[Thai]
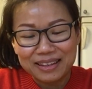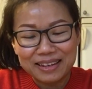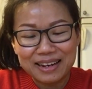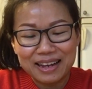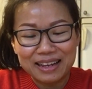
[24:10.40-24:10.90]

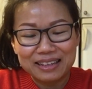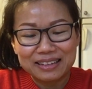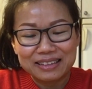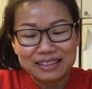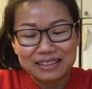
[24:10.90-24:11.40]
นั่นแหละ
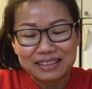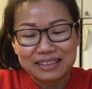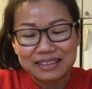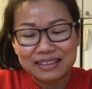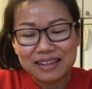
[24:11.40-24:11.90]

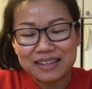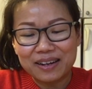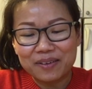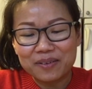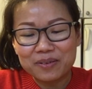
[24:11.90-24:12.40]
ก็
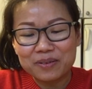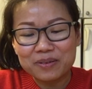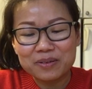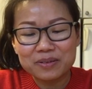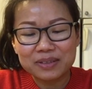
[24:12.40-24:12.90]
เดี๋ยว
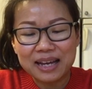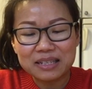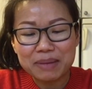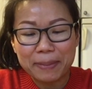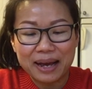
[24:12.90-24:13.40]
ถ้า
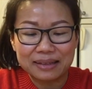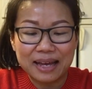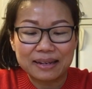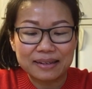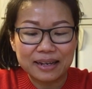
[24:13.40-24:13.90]
จะมาผ่า
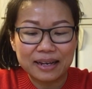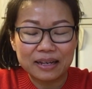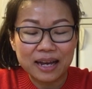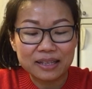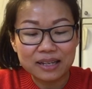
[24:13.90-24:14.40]
ตัดนะคะ
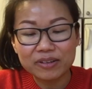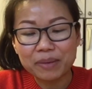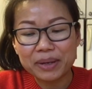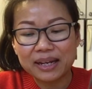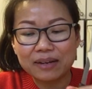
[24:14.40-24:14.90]
อันนี้เขายัง
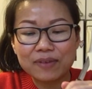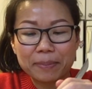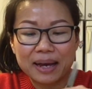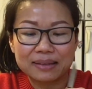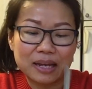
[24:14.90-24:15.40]
ไม่ได้นัดวัน
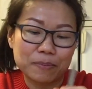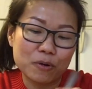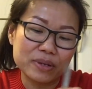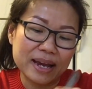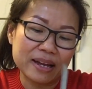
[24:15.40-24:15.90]
ผ่าตัด เพราะ
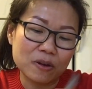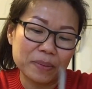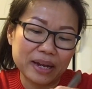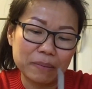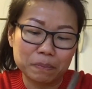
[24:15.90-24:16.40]
คุณย่าต้องไป
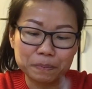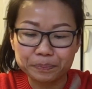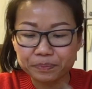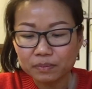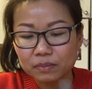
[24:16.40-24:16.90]

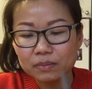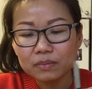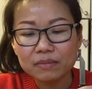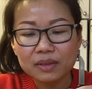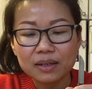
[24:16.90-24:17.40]

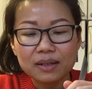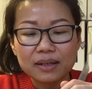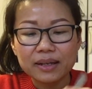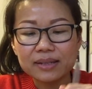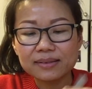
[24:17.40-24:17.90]

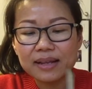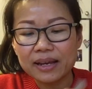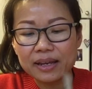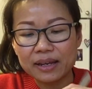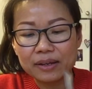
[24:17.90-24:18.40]
ทำเอ็กซเร
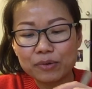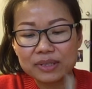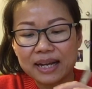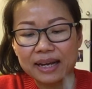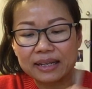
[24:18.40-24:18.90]
ย์หัว
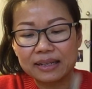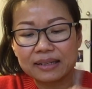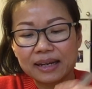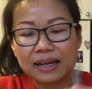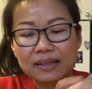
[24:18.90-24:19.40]
ใจ
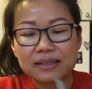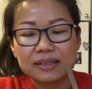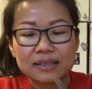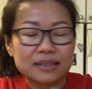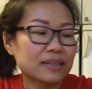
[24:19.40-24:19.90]
นะคะ
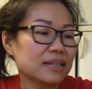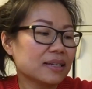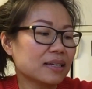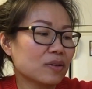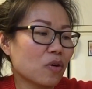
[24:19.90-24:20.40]
ที่
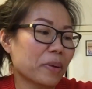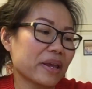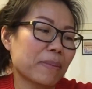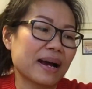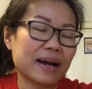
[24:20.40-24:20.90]
โรงพ
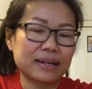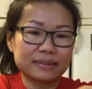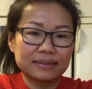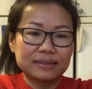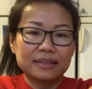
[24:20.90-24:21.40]
ยาบาล
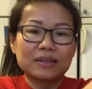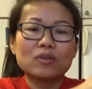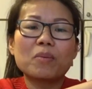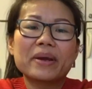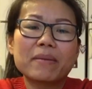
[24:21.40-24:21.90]
โร
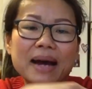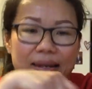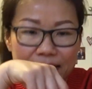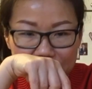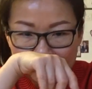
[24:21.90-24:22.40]
งพยาบาล
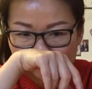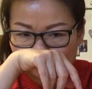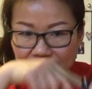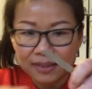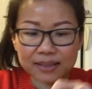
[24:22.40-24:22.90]
หนึ่ง
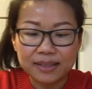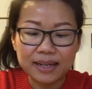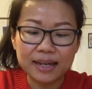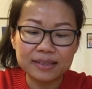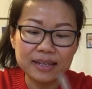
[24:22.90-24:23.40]
นะ
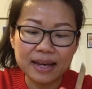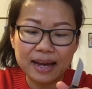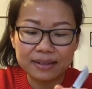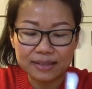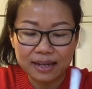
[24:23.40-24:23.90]
คะ ที่ห่า
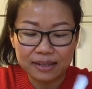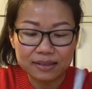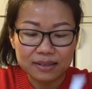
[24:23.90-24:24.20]
งจาก